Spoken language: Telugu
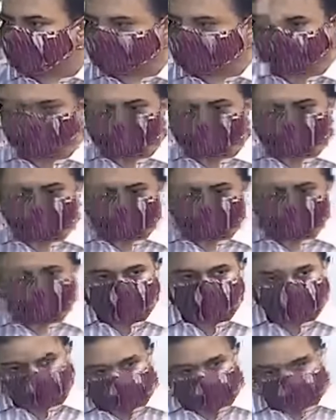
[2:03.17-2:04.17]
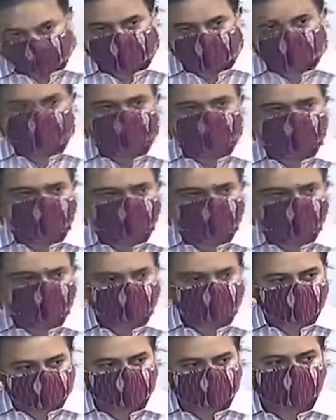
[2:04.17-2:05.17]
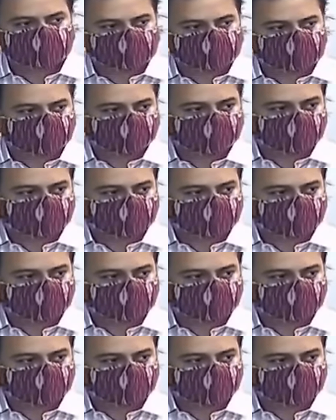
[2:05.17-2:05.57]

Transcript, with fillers: అనుసరించడం అందరికీ ఆదర్శనీయం అది మంచి పద్ధతి